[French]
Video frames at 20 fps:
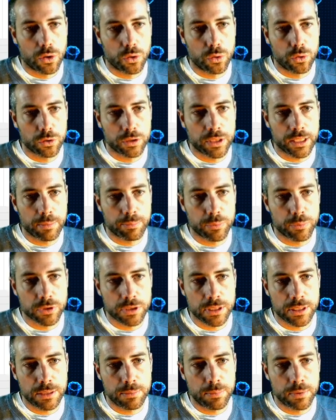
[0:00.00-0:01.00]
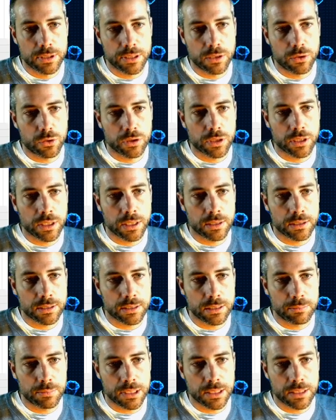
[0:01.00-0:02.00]
L'autre cas possible, c'est le cas
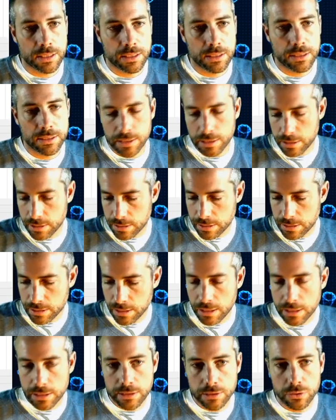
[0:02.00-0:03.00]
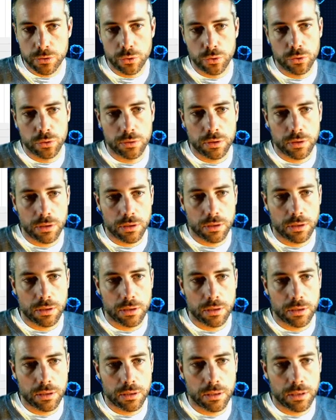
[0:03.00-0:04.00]
symétrique, c'est si liste 2
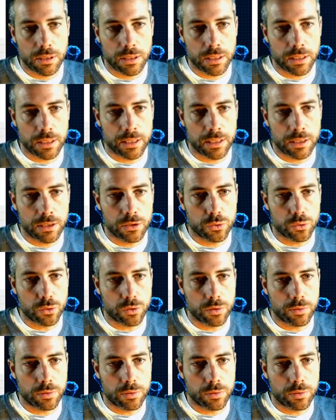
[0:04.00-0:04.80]
égale nul.